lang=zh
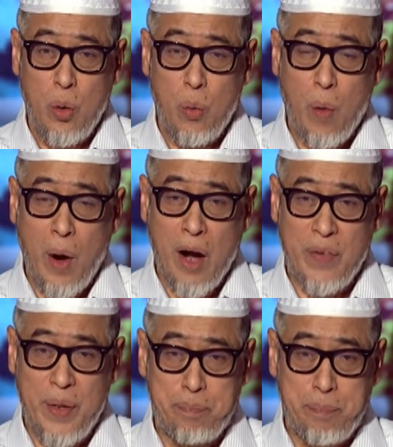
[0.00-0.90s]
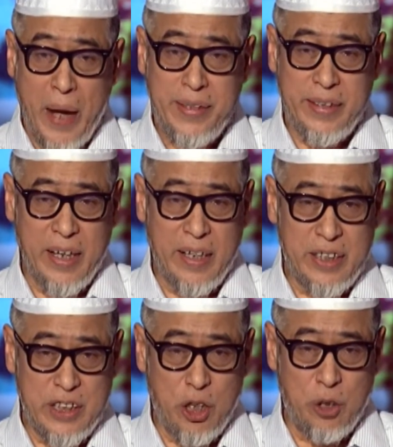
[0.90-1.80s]
花纹斑点
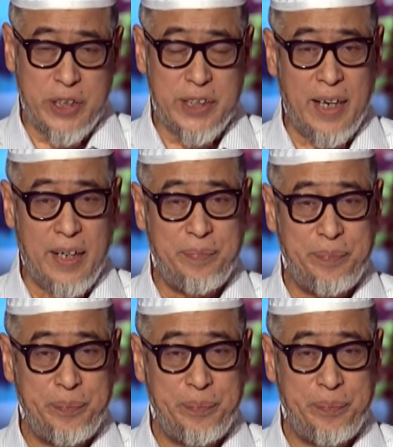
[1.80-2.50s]
的礁石上。